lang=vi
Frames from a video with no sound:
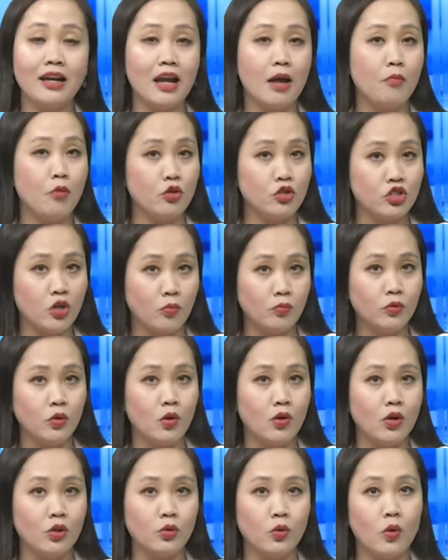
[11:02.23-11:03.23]
là một trọng
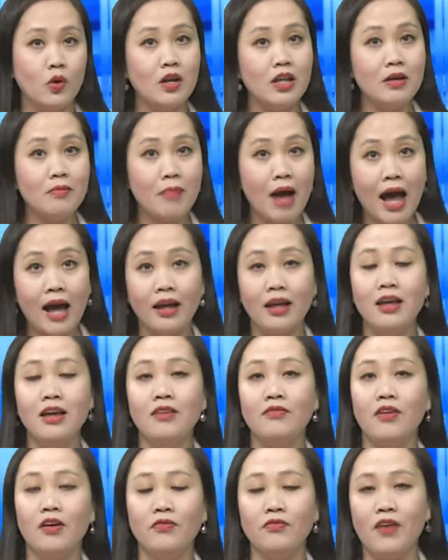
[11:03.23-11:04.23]
tội, là tội liên bang
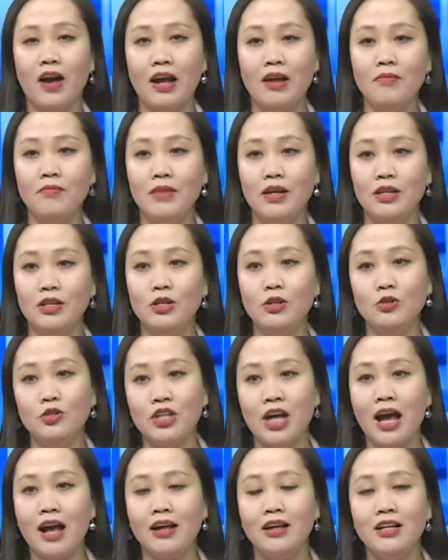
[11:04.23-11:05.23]
và phải bị điều
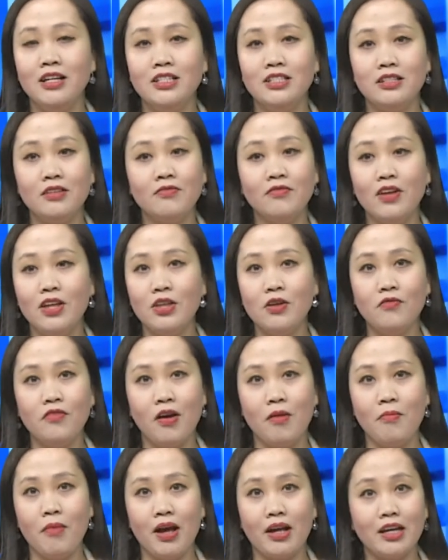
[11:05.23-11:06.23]
tra. Chính vì như
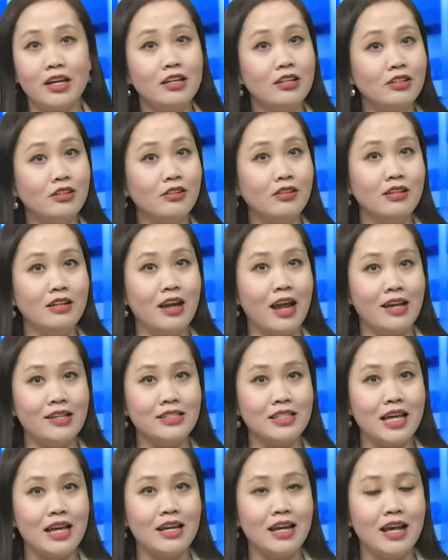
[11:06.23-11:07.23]
vậy mà cái người lái
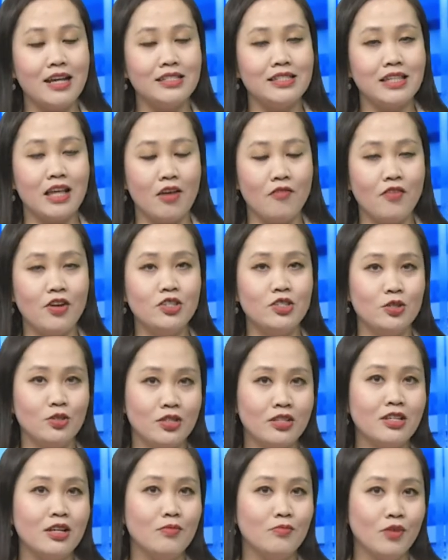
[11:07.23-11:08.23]
xe này sẽ phải chịu
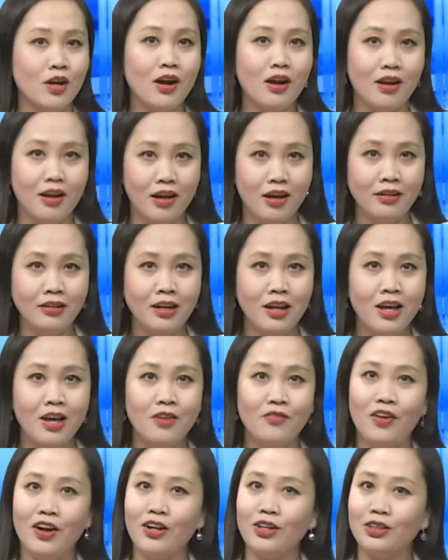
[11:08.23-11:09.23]
trách nhiệm rất là lớn.
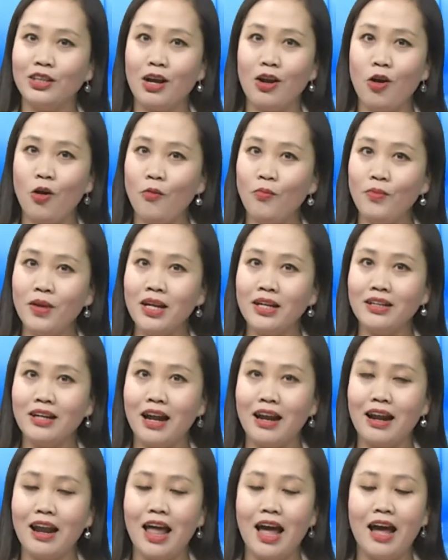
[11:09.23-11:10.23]
Và người ta không biết
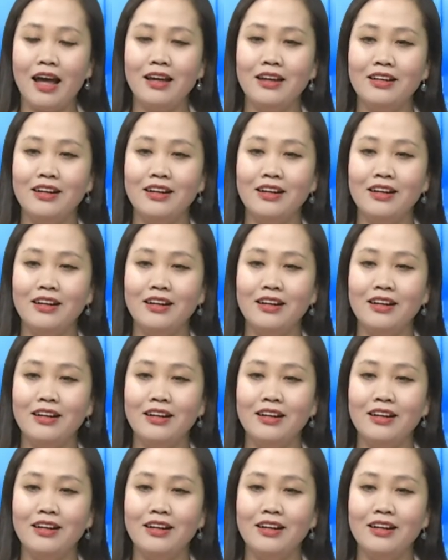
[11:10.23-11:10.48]
rằng là